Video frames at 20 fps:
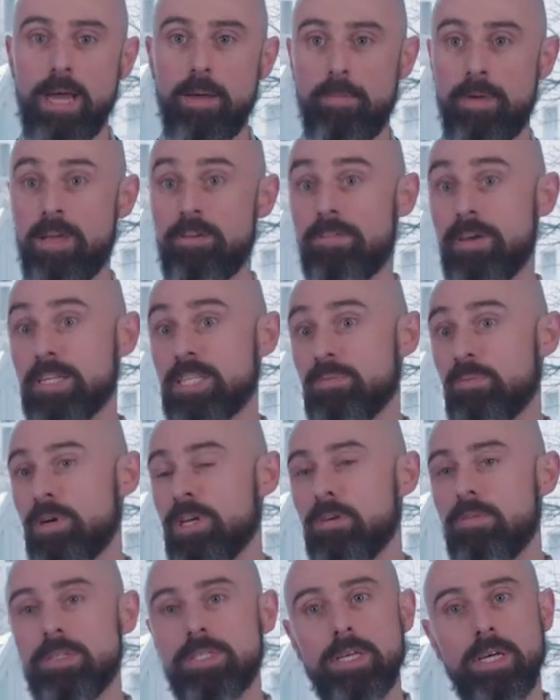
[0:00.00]
Mais effectivement,
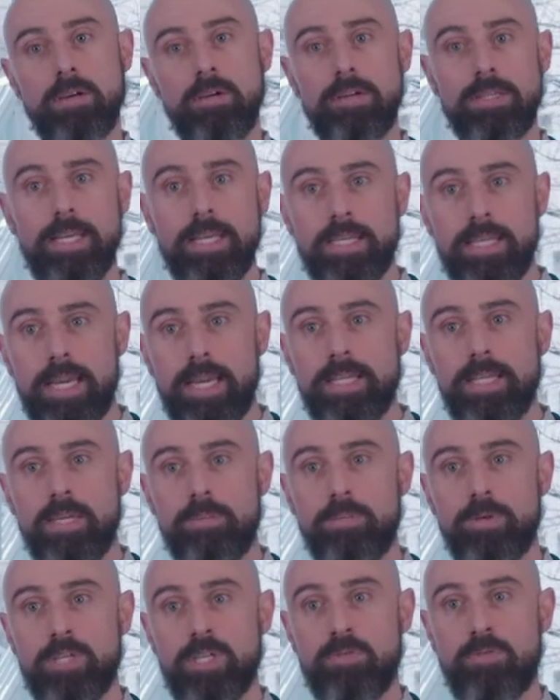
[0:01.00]
il y a aussi un côté
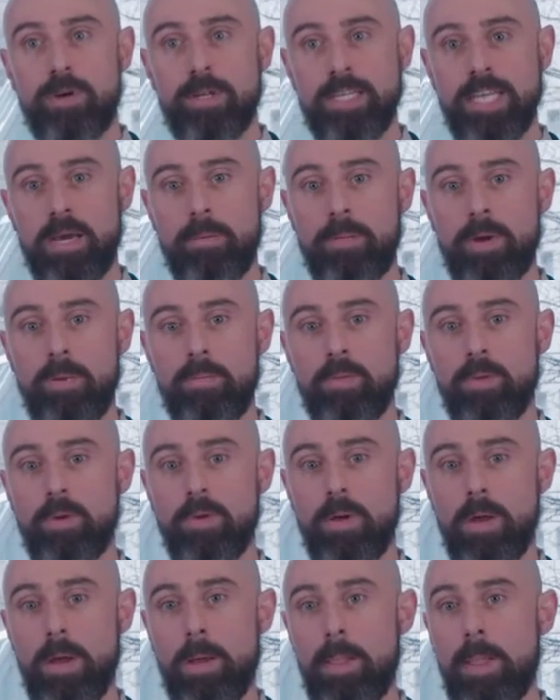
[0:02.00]
technique, parce qu'il faut être capable
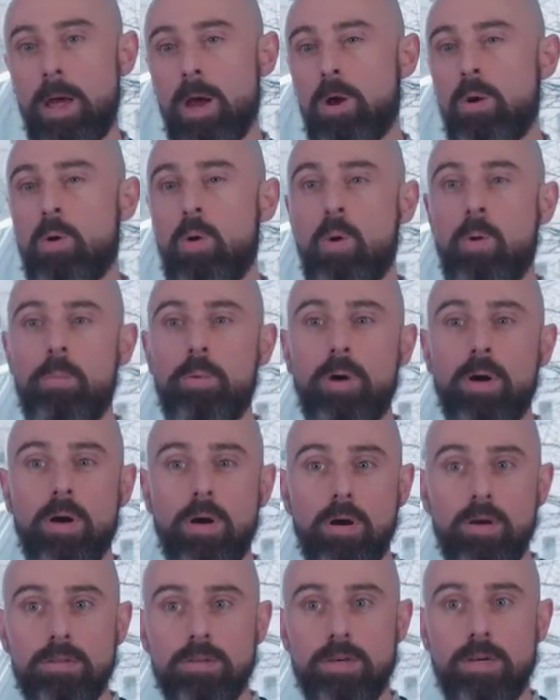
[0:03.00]
de
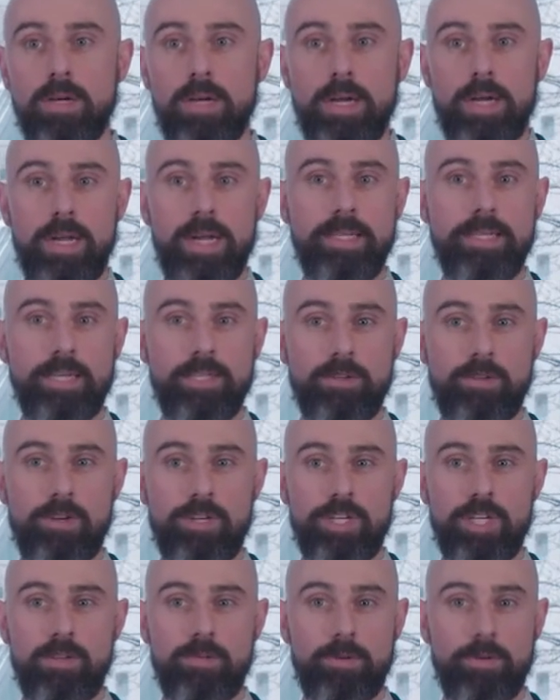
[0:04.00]
comprendre les
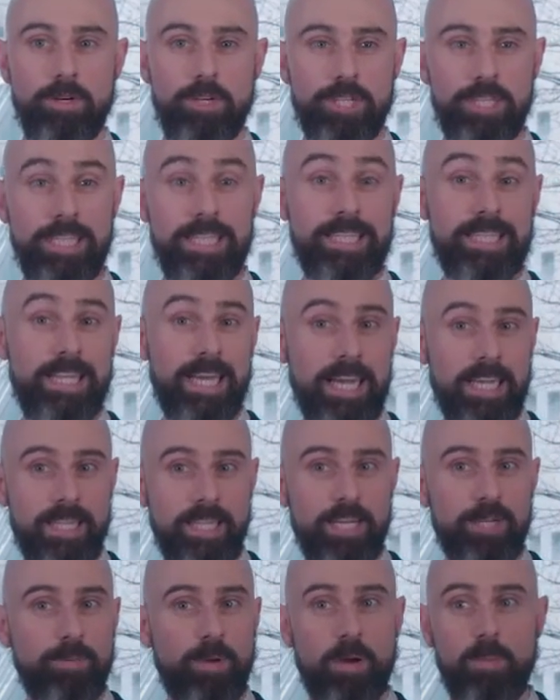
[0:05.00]
technologies. Donc quand je dis
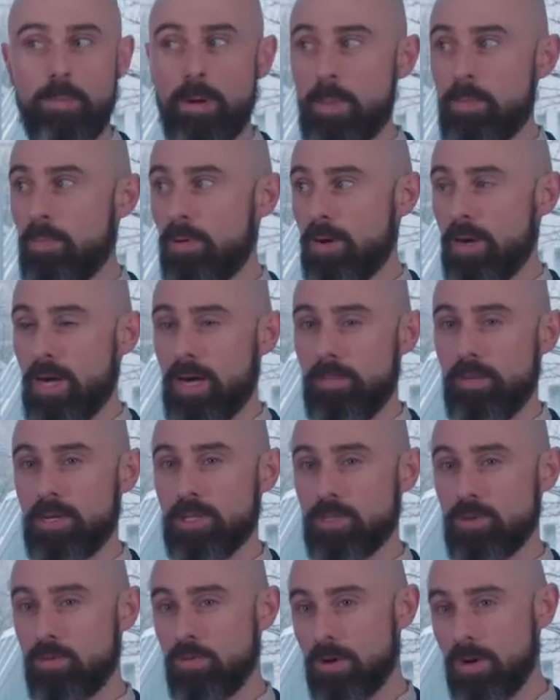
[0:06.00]
technique, je ne parle pas de
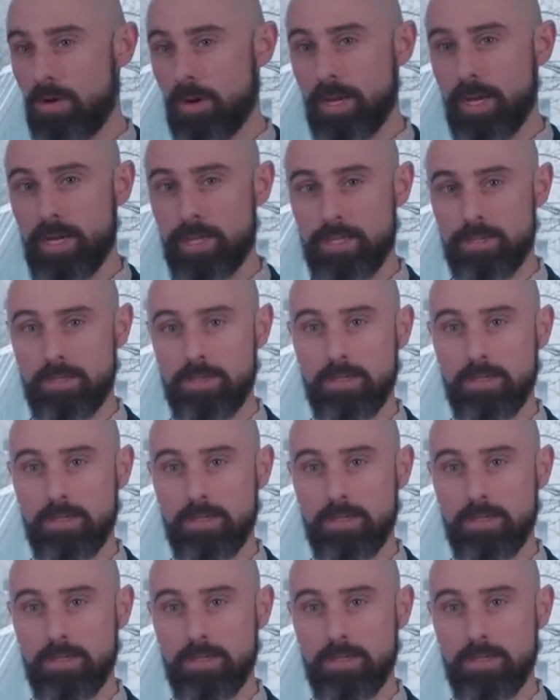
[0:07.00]
programmation ou de langage en